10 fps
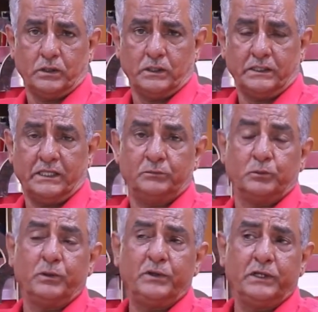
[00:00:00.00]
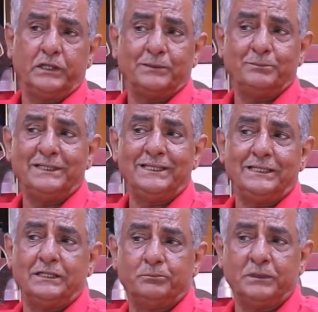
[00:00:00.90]
يعني ممثل
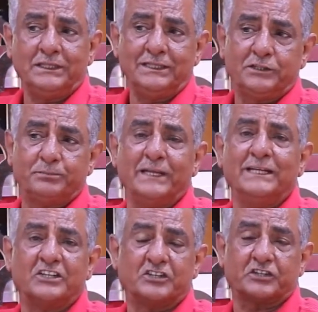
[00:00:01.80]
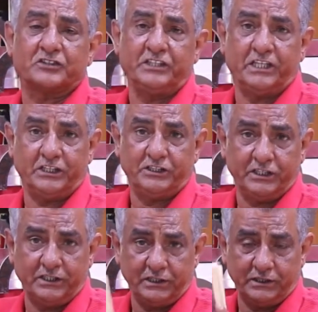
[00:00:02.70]
من من يتبنى شخصيه
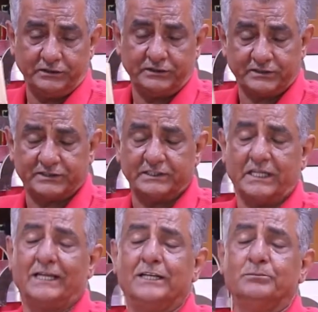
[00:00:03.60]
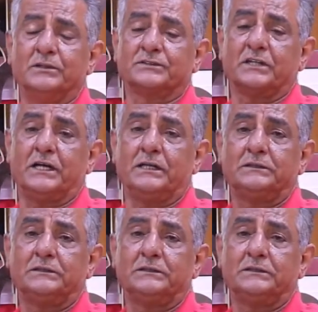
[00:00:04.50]
يجي يجسدها على المسرح